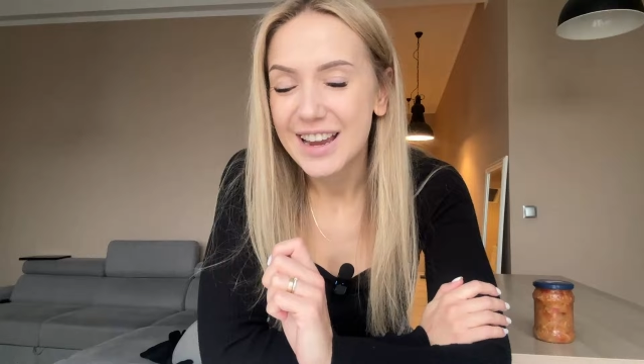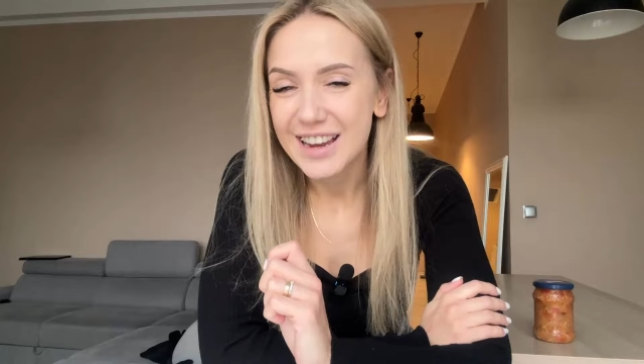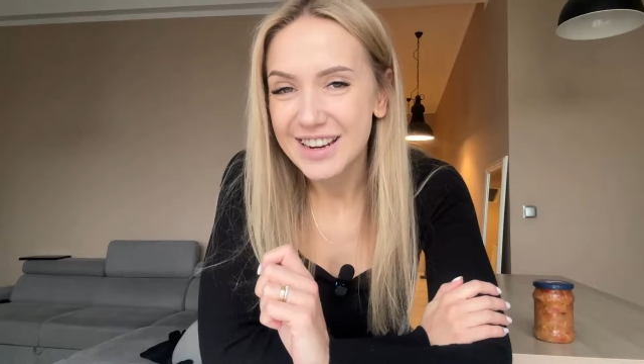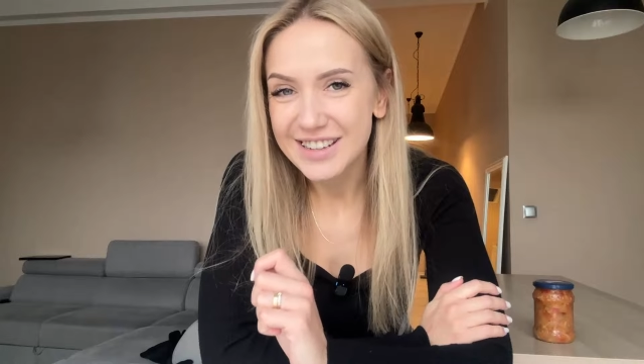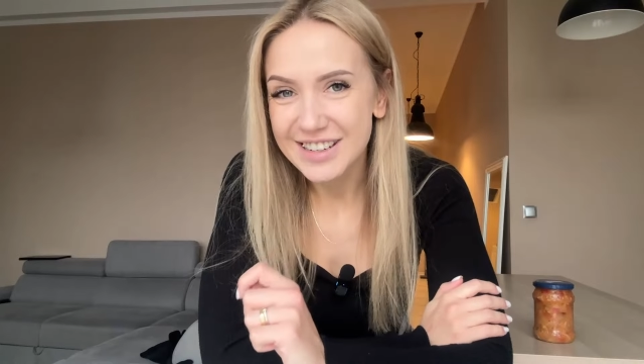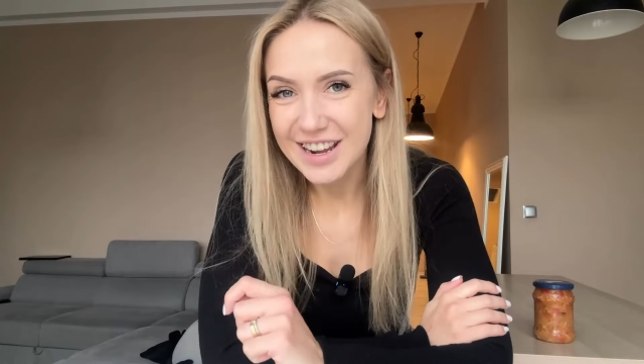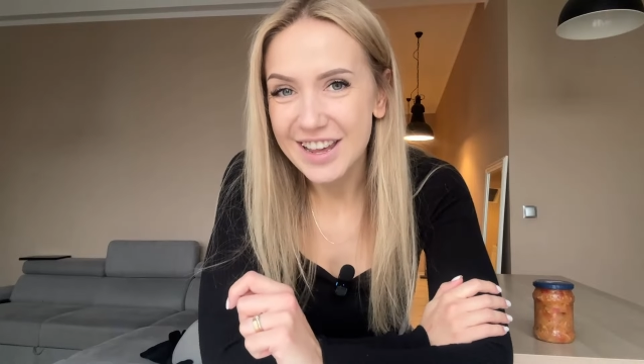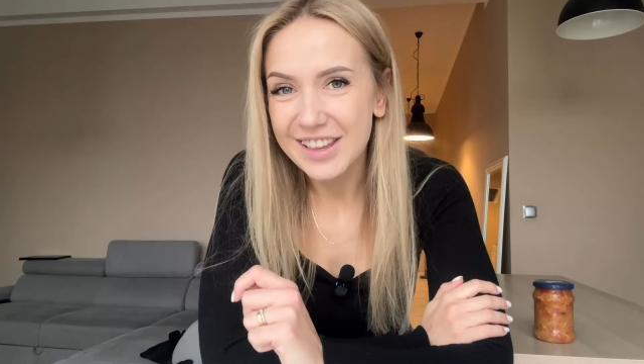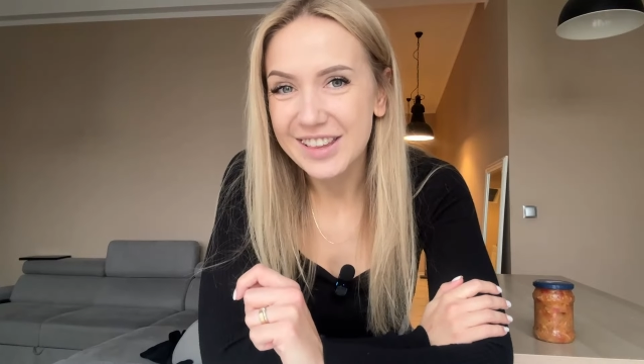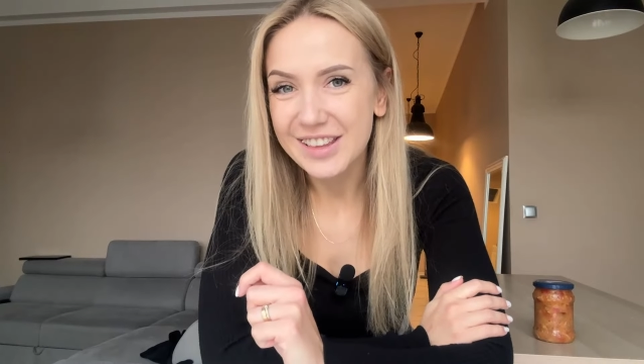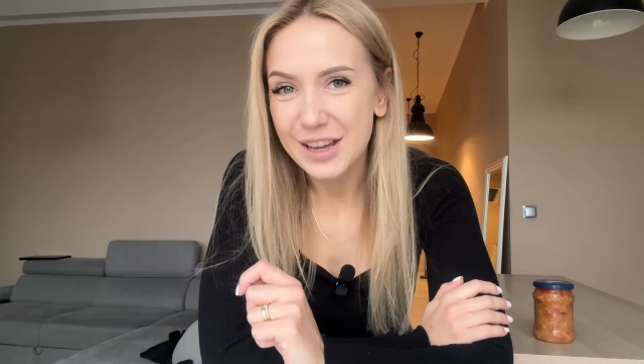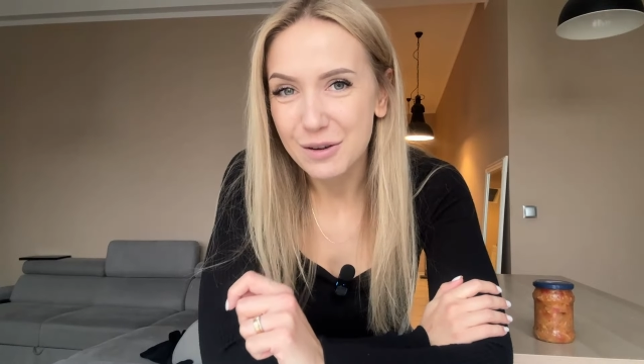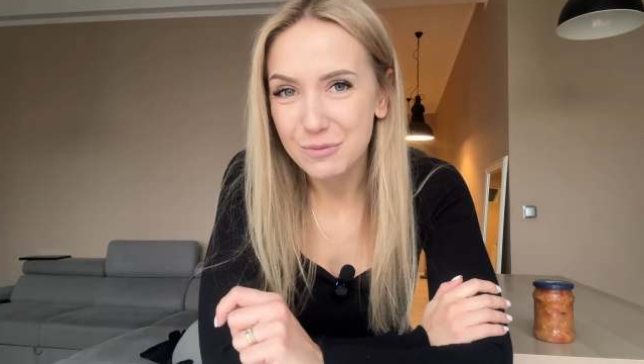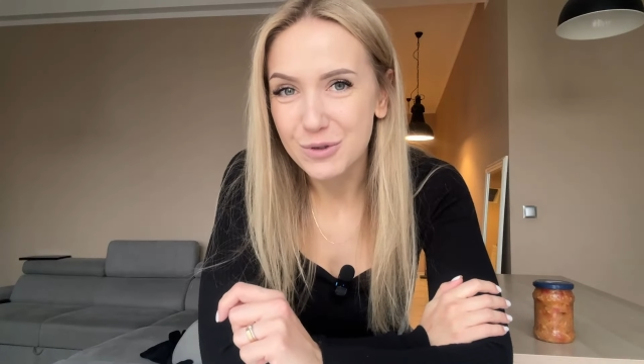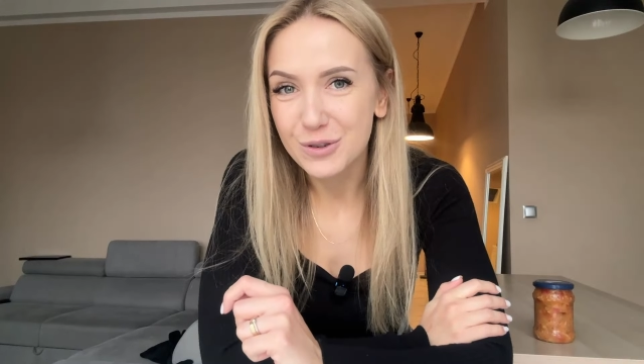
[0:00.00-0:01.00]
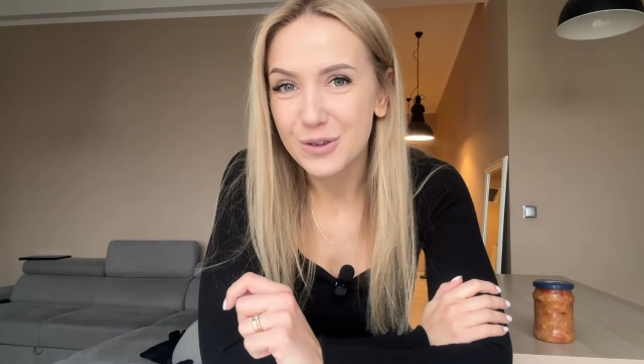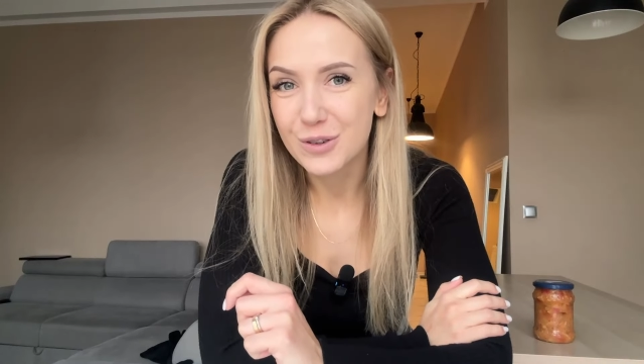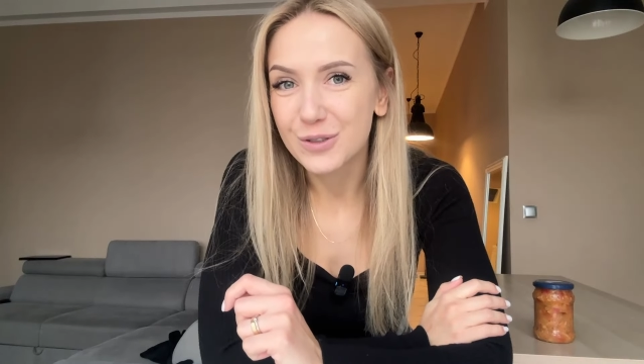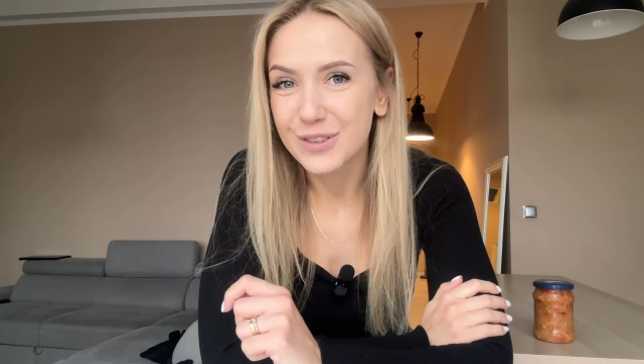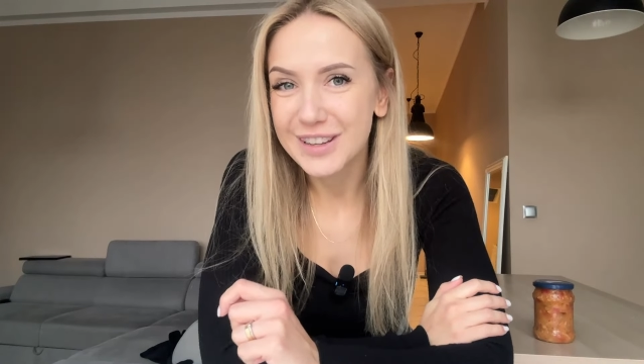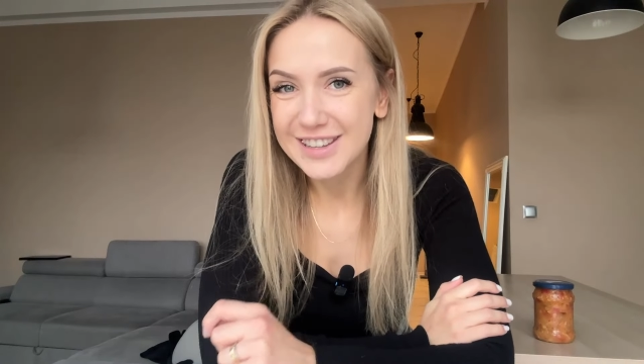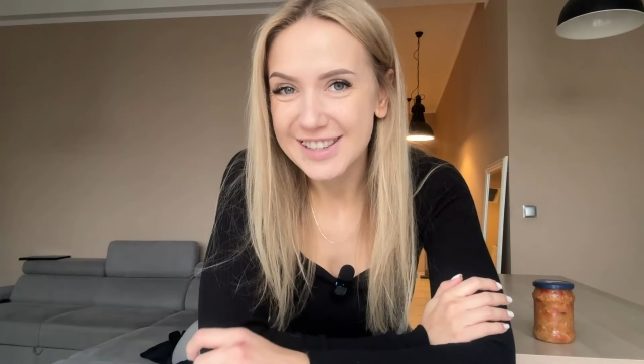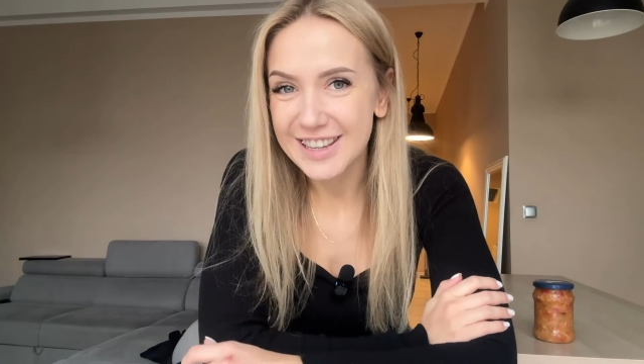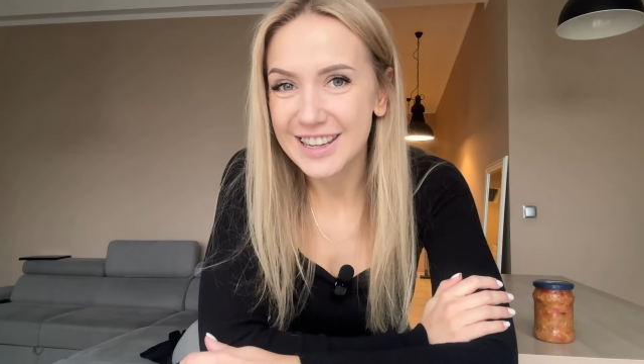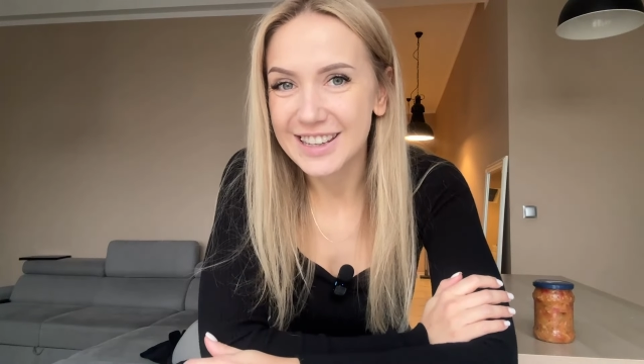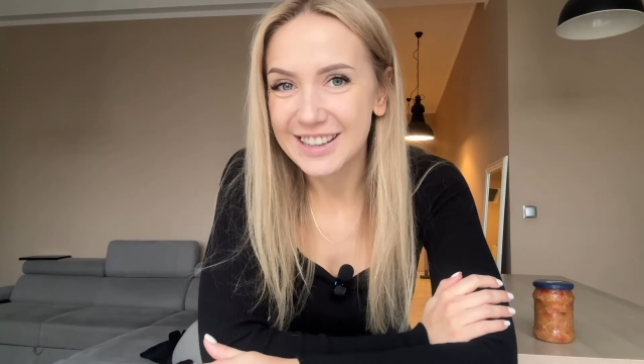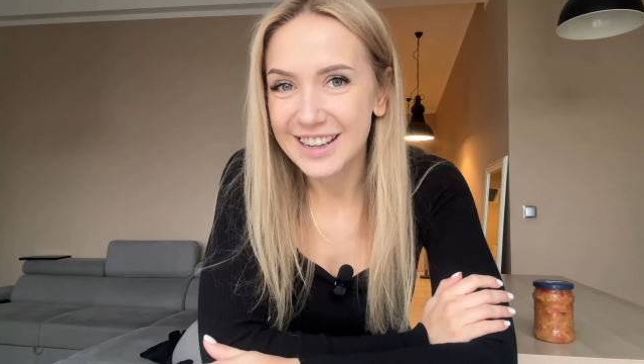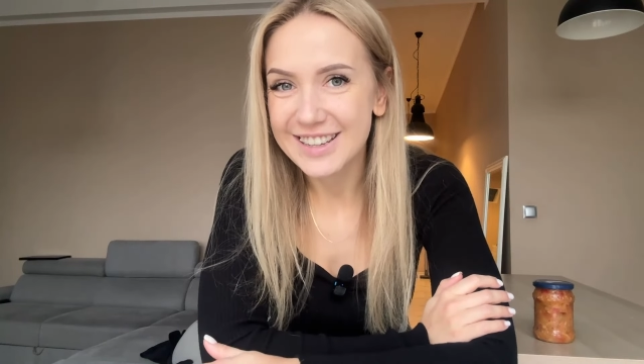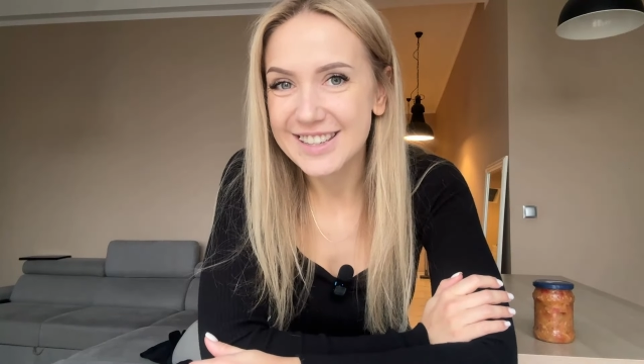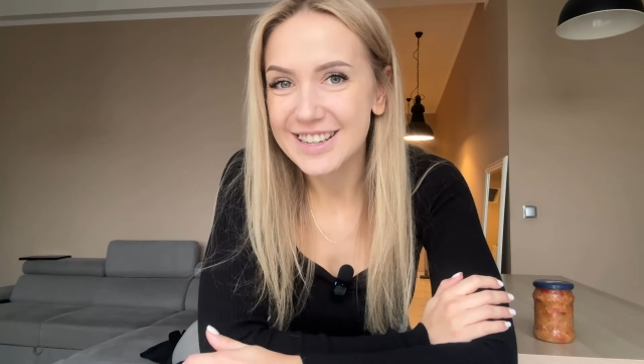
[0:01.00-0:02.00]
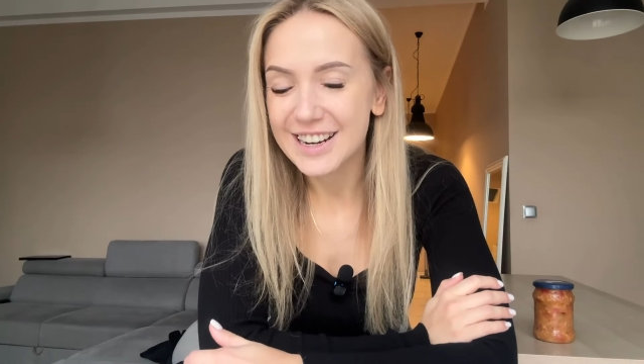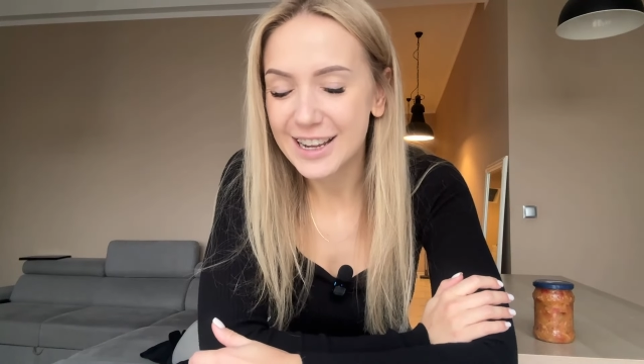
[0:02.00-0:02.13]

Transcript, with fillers: e, część e-booków Niski Indeks